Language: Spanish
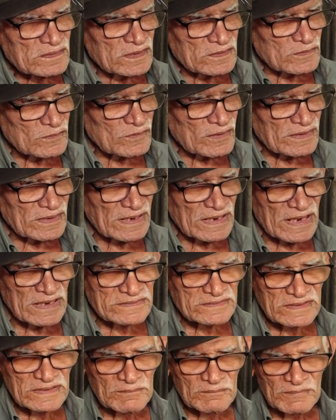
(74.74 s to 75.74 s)
de toda
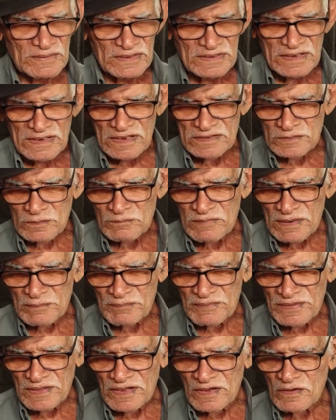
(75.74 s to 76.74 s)
clase, vienen a tomar
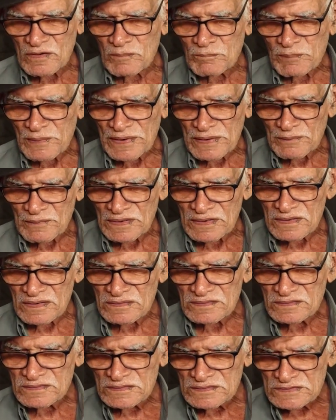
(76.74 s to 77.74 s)
videos para
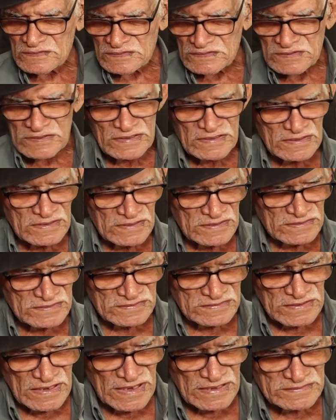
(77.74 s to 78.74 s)
ver si
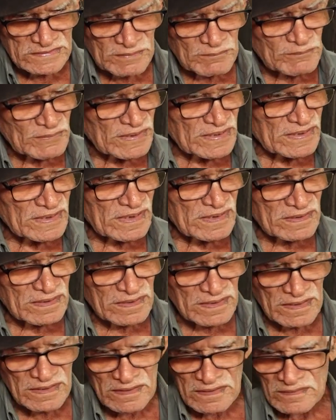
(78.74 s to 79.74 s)
se hacen bien
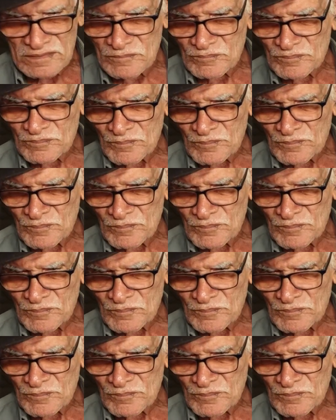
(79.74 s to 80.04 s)
el,